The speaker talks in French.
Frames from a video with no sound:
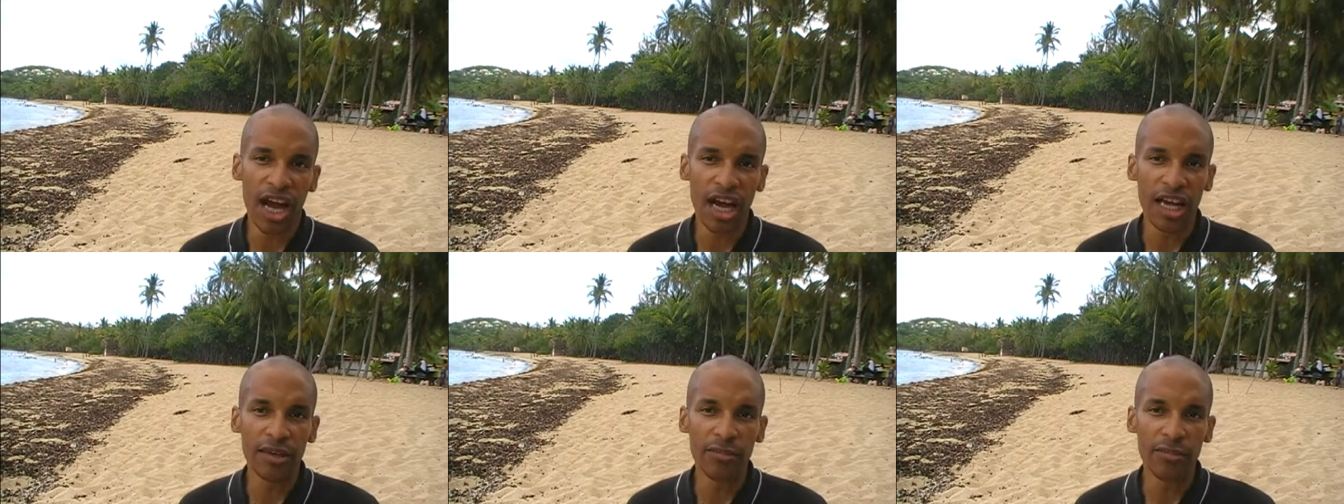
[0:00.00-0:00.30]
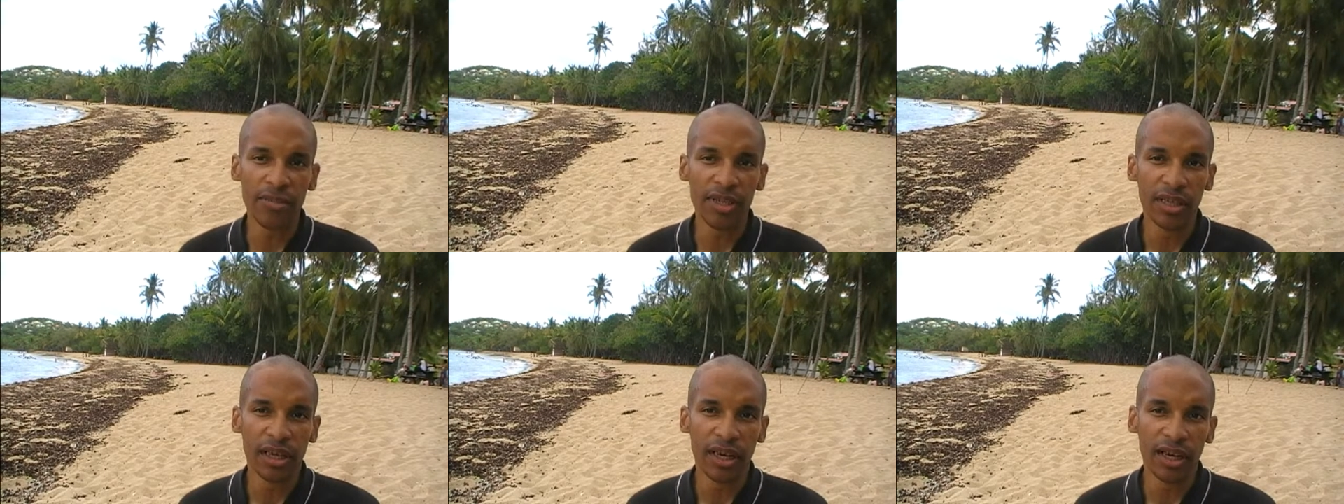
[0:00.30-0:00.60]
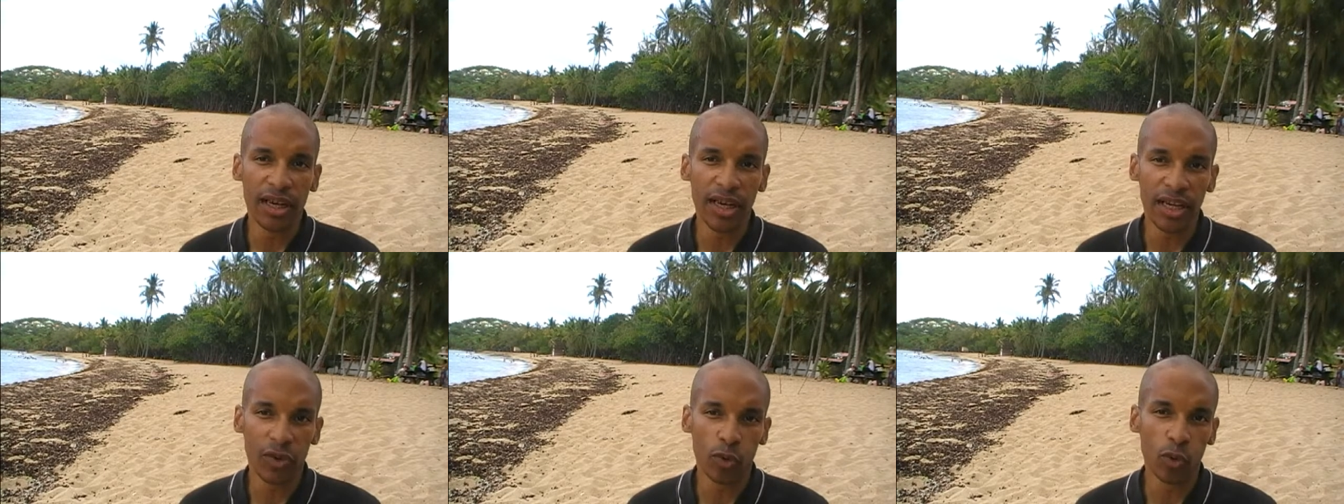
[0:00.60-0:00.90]

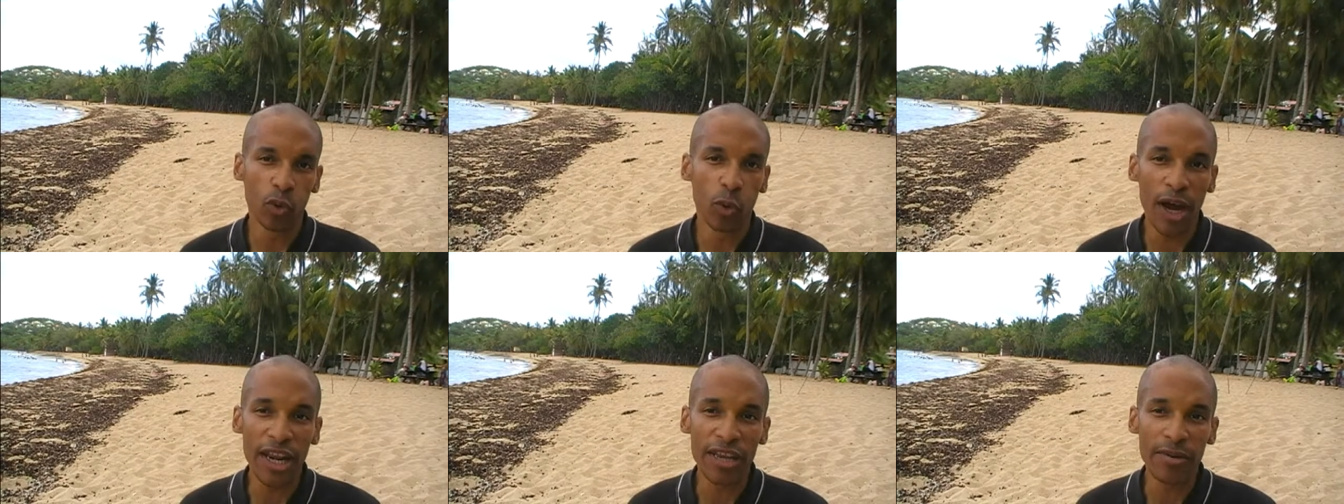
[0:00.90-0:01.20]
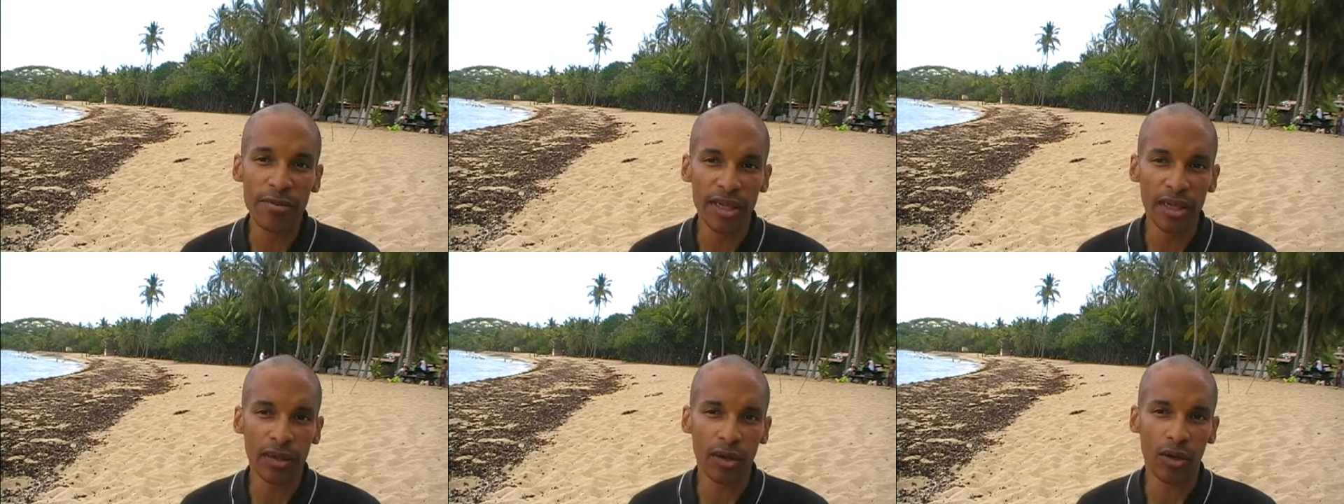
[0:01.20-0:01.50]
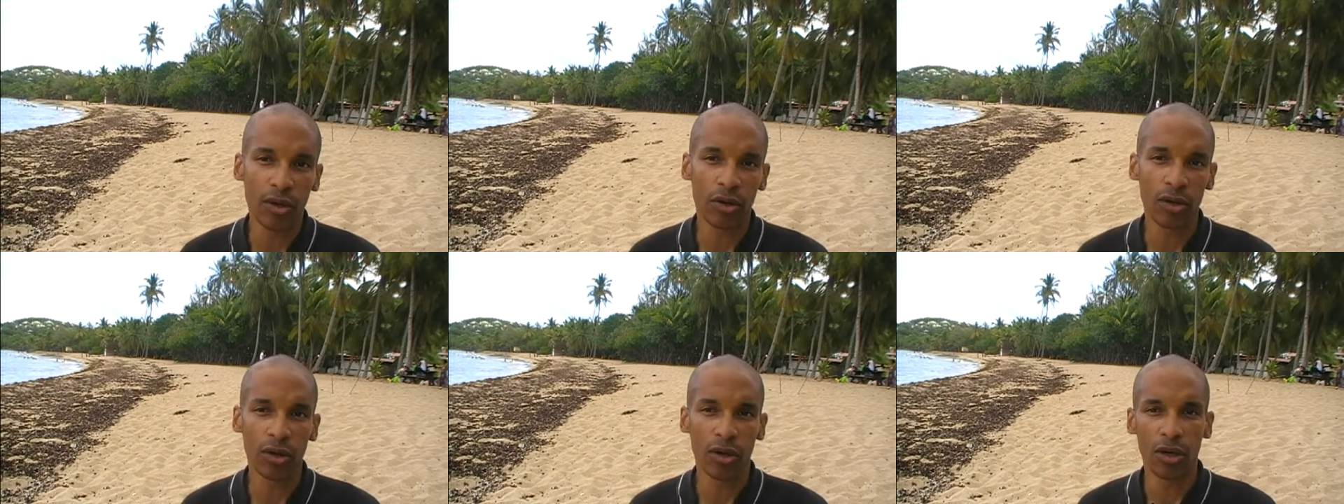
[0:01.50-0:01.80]
admiraient ou
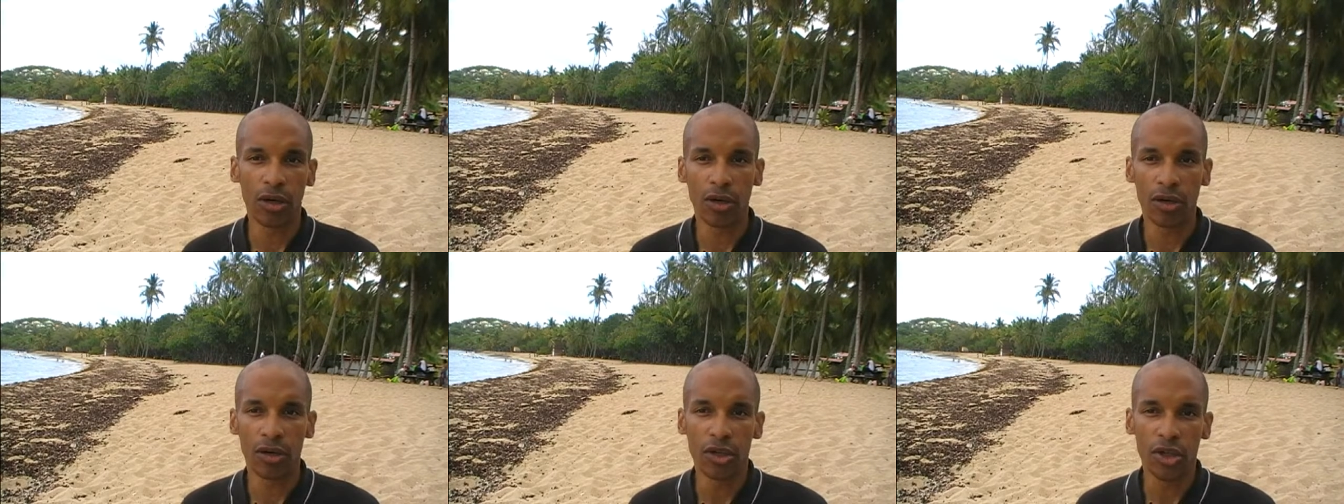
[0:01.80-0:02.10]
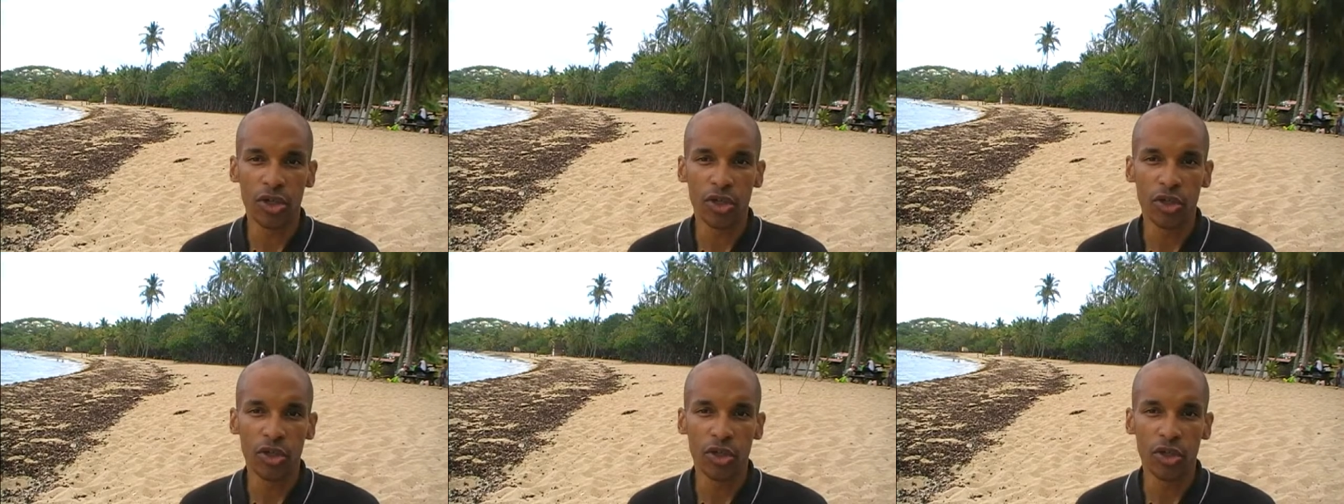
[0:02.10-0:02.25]
admirent encore